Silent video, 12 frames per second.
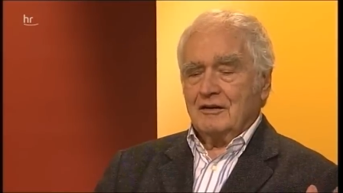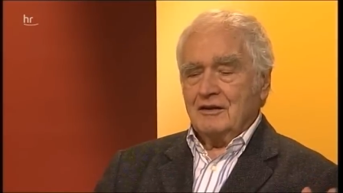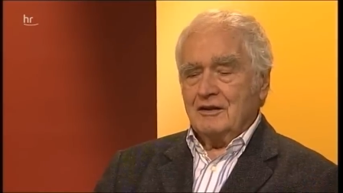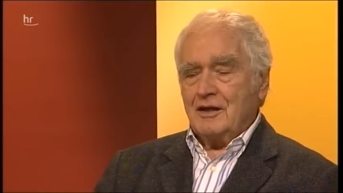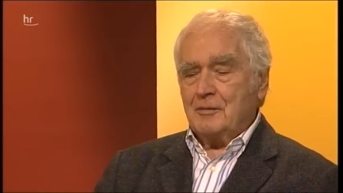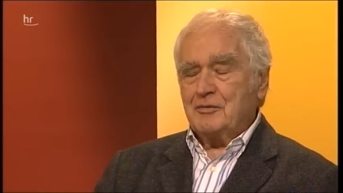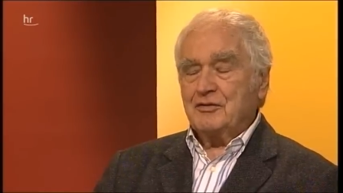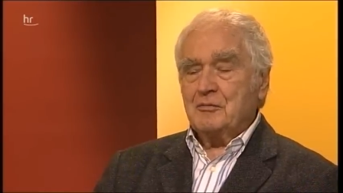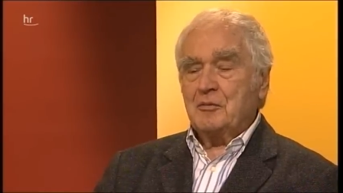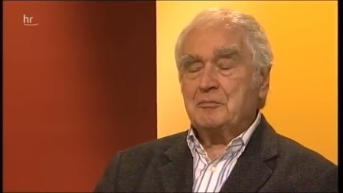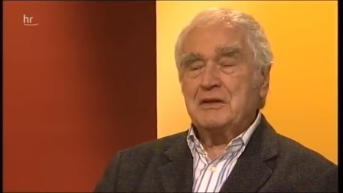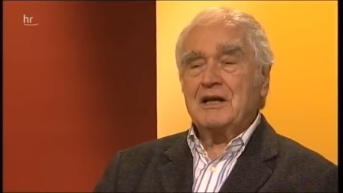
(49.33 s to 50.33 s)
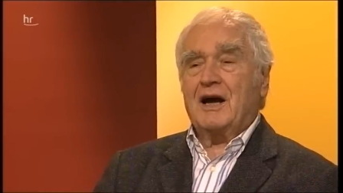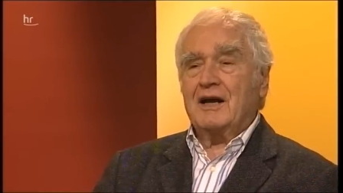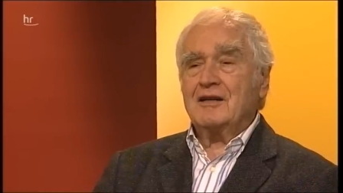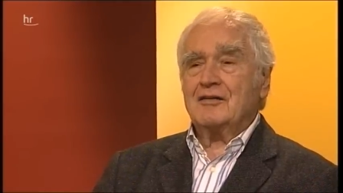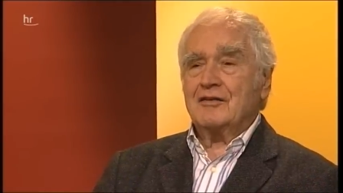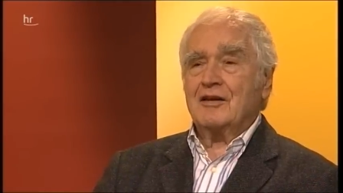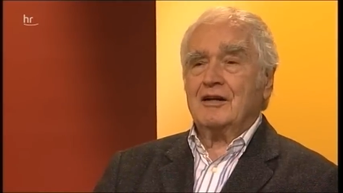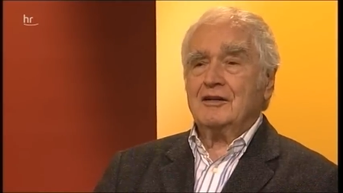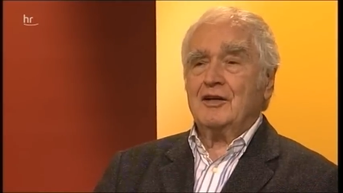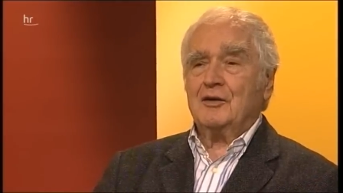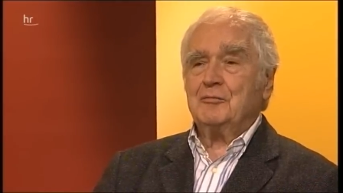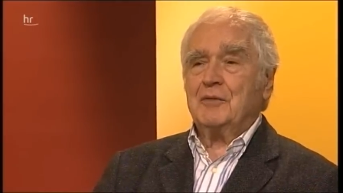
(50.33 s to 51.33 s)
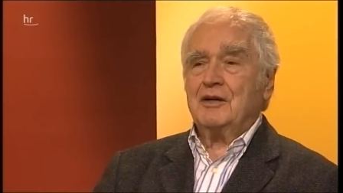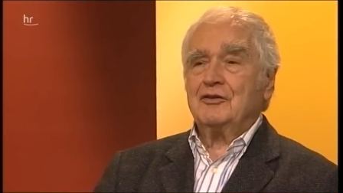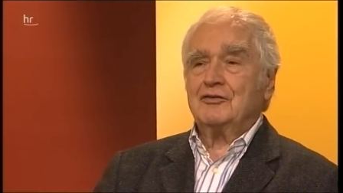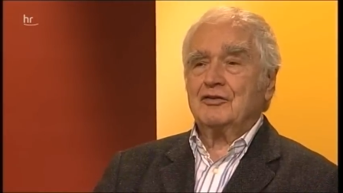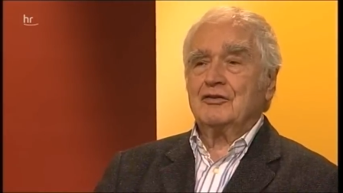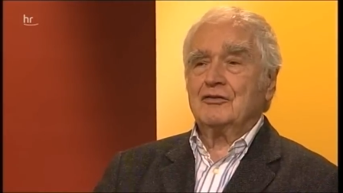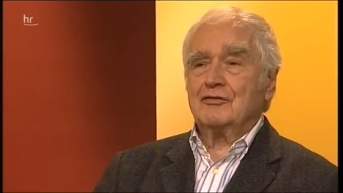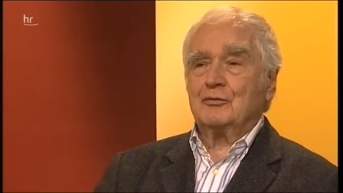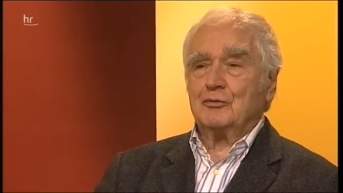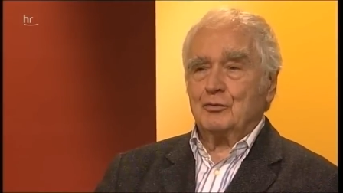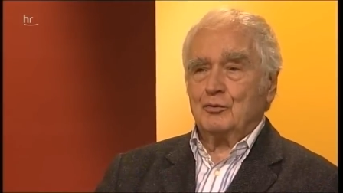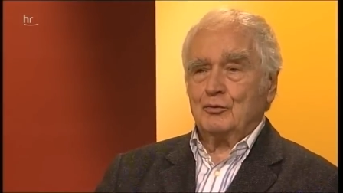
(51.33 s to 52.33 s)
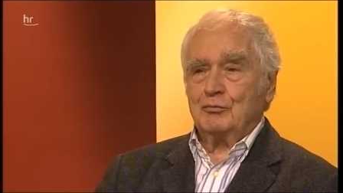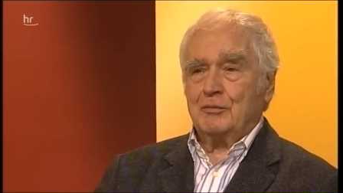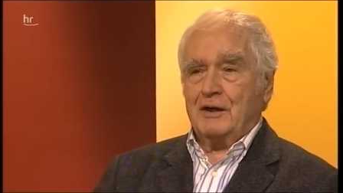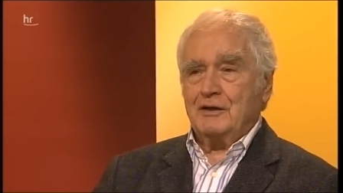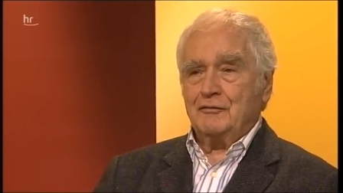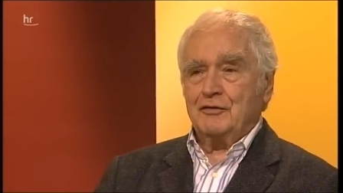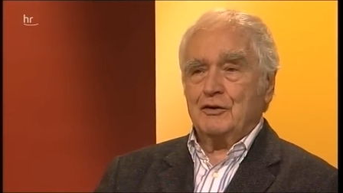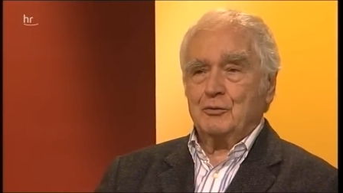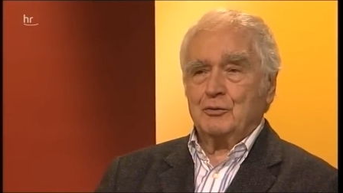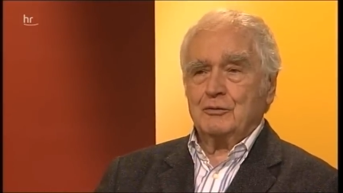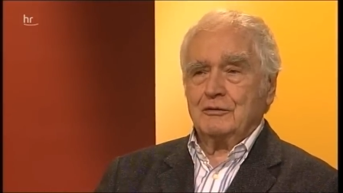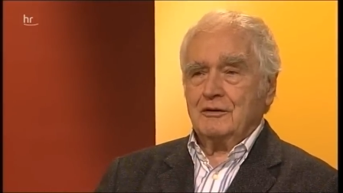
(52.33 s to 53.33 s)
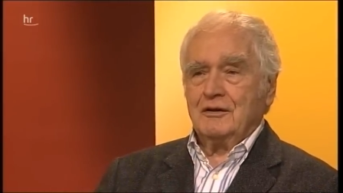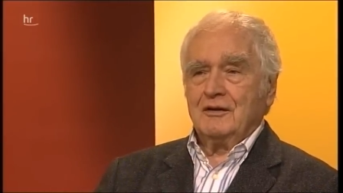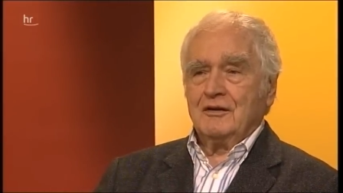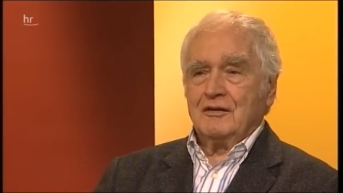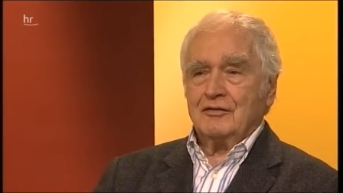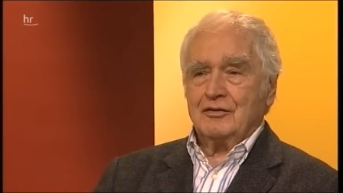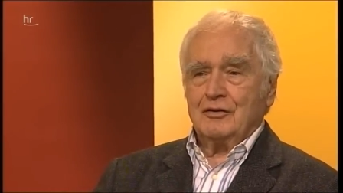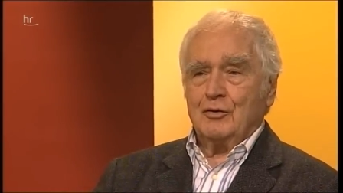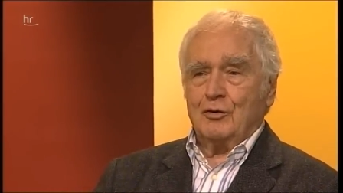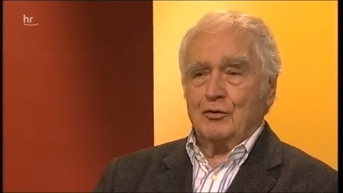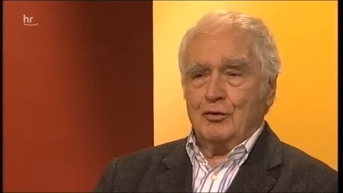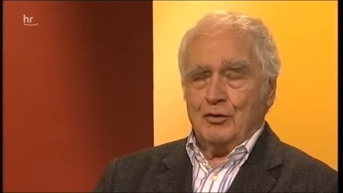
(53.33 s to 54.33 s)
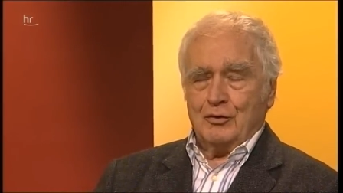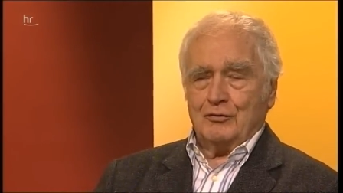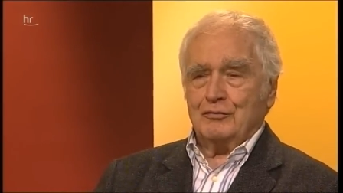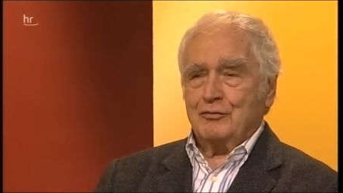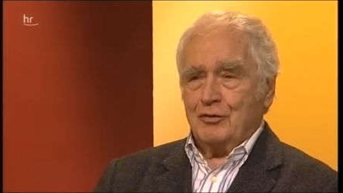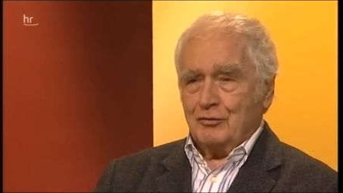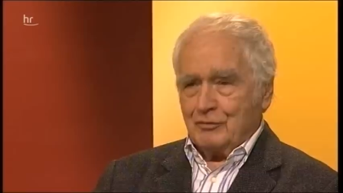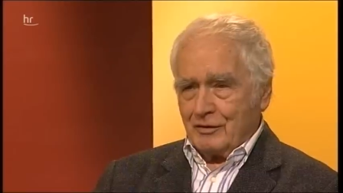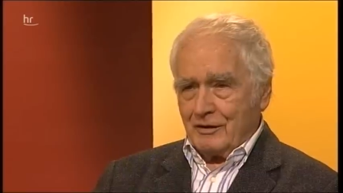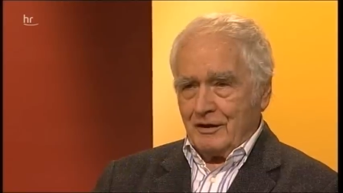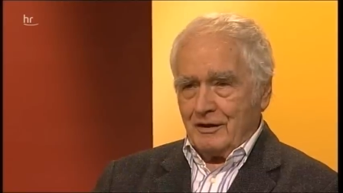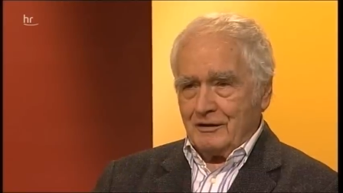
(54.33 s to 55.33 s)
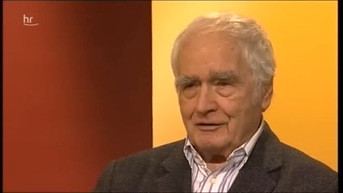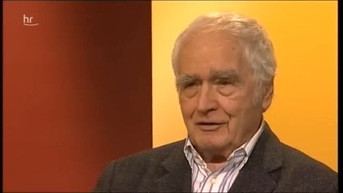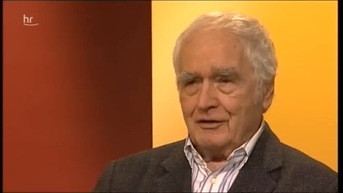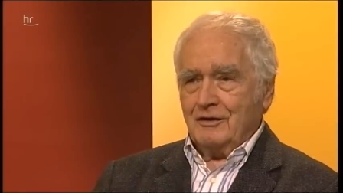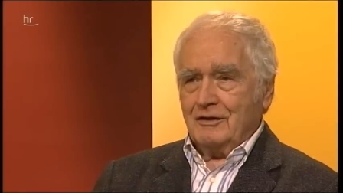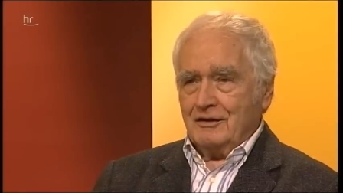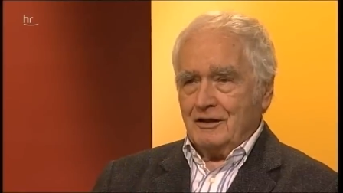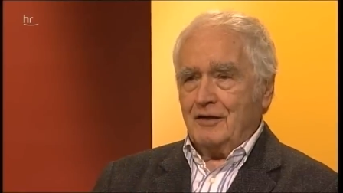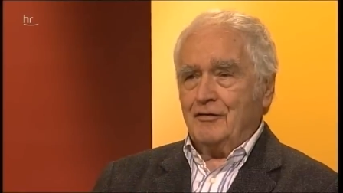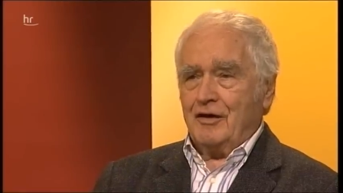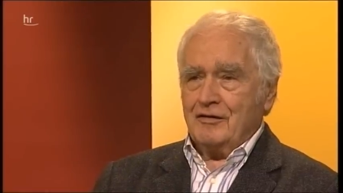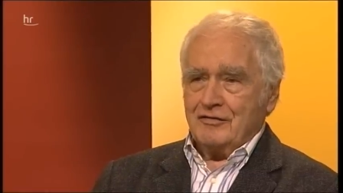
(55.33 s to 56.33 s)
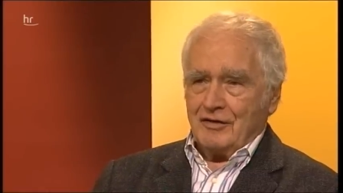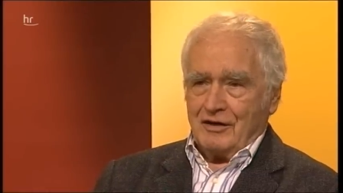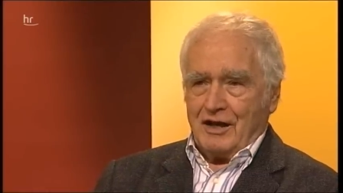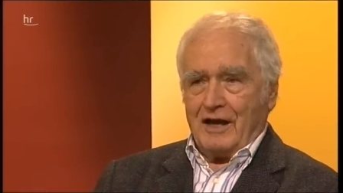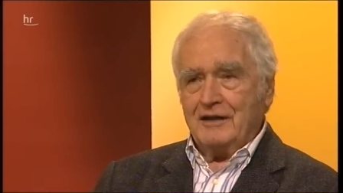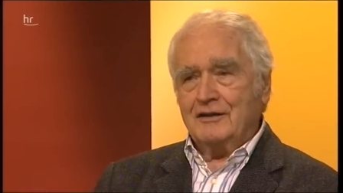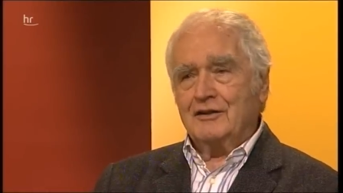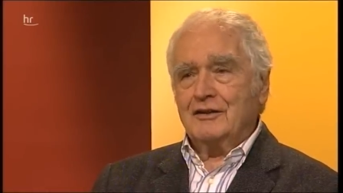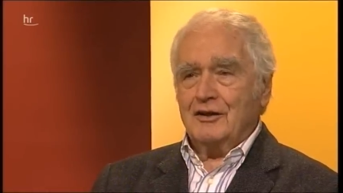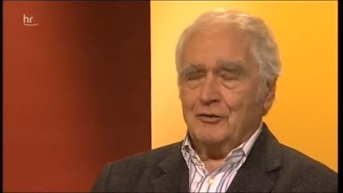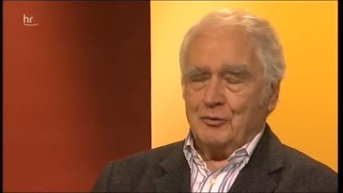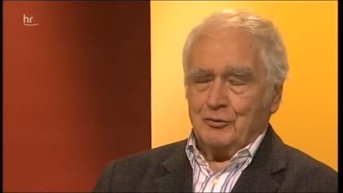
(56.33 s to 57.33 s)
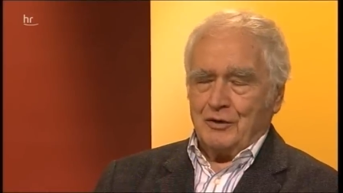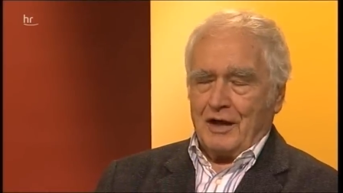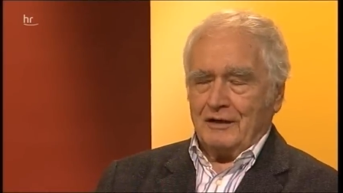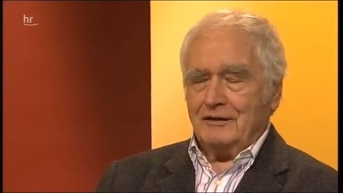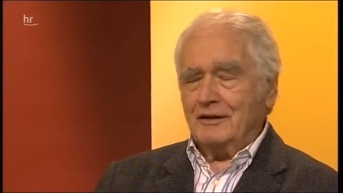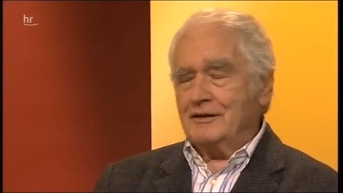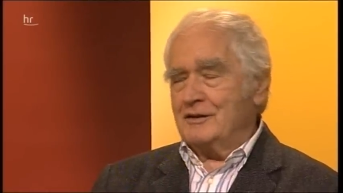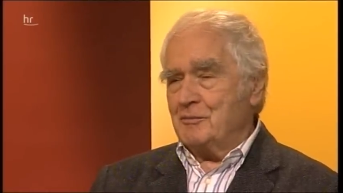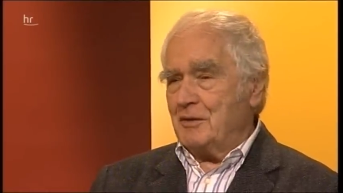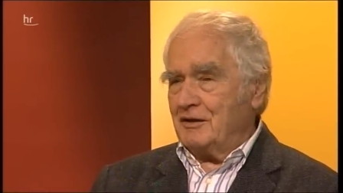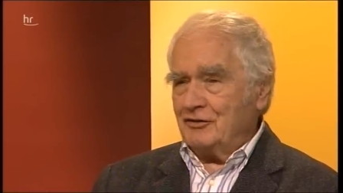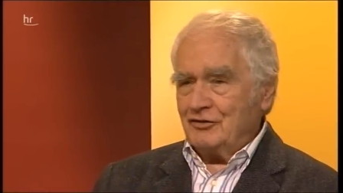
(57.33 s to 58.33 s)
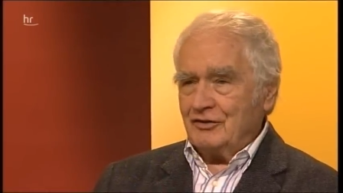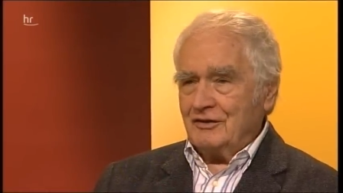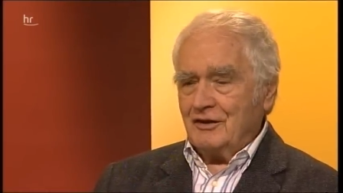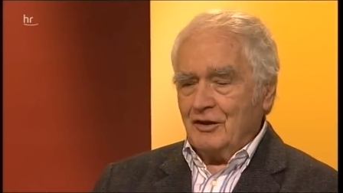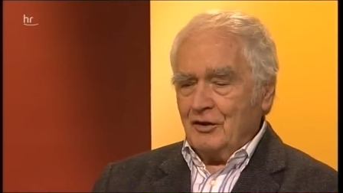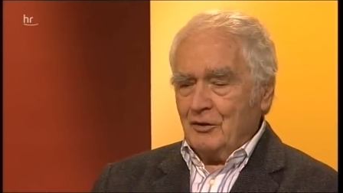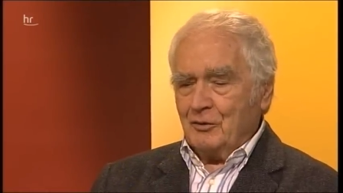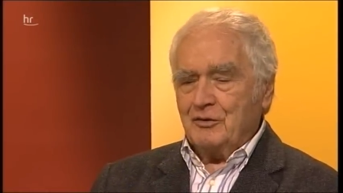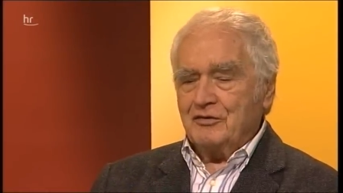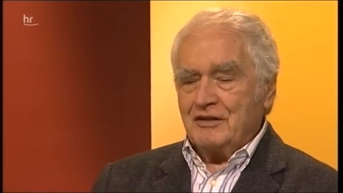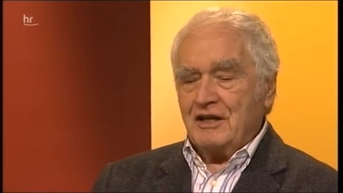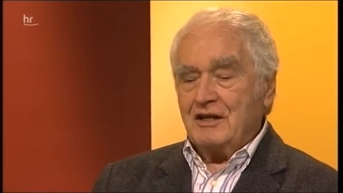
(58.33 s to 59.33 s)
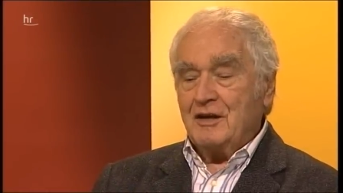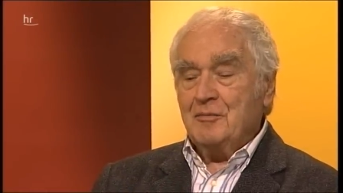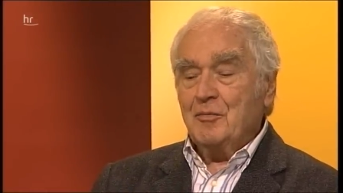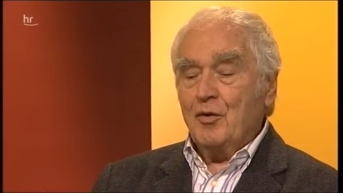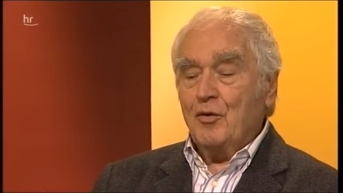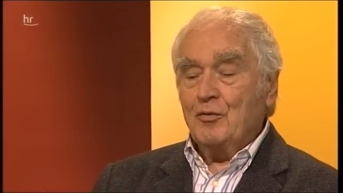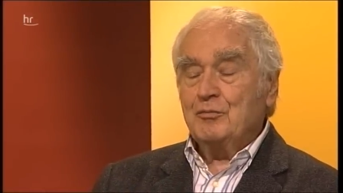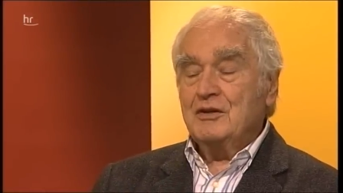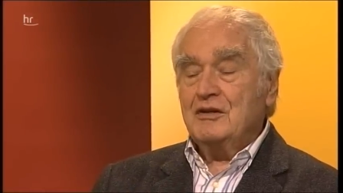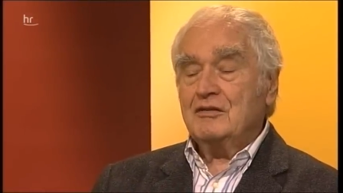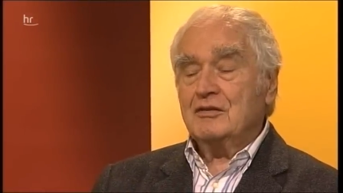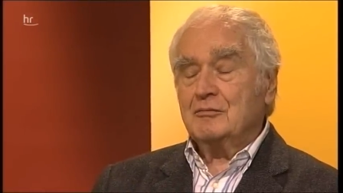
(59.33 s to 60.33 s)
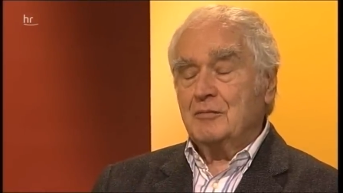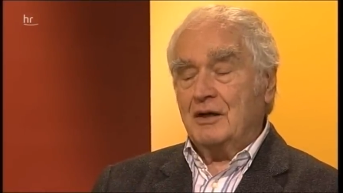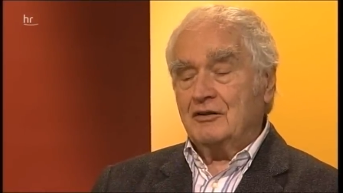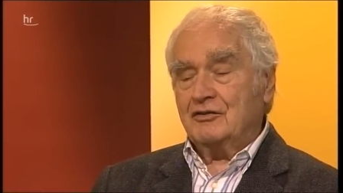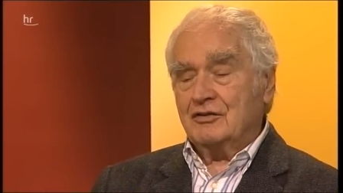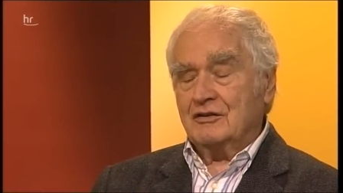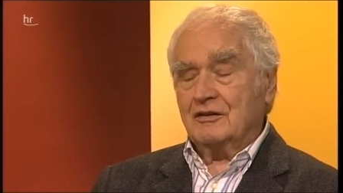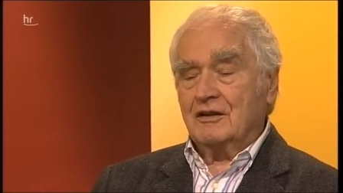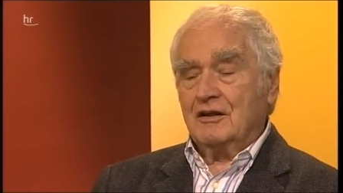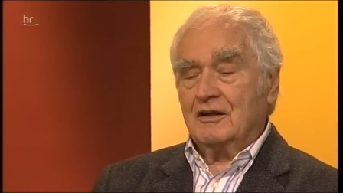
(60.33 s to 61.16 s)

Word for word: Ich habe es immer mit einzelnen Menschen zu tun. Meine Figuren sind höchst konkret, jeweils leidende und handelnde Menschen. Und es geht immer um diesen Menschen.